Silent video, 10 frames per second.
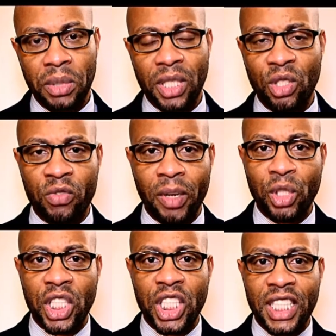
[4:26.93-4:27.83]
Portanto,
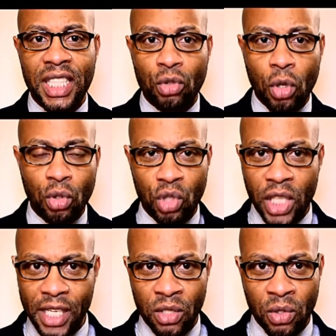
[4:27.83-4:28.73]
vamos esquecer todos
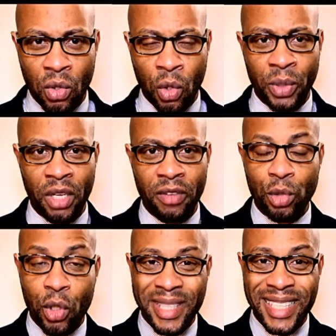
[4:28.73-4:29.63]
os casos de corrupção,
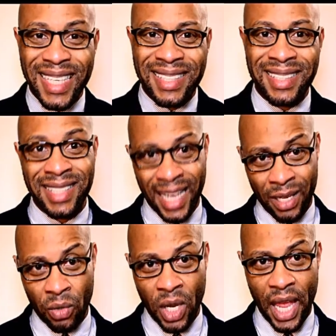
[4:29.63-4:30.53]
vamos começar de
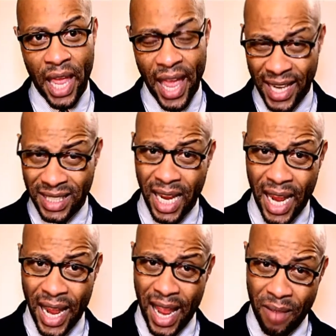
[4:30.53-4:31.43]
zero.
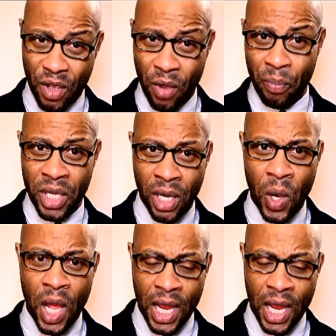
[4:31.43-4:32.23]
Esta é a minha opinião.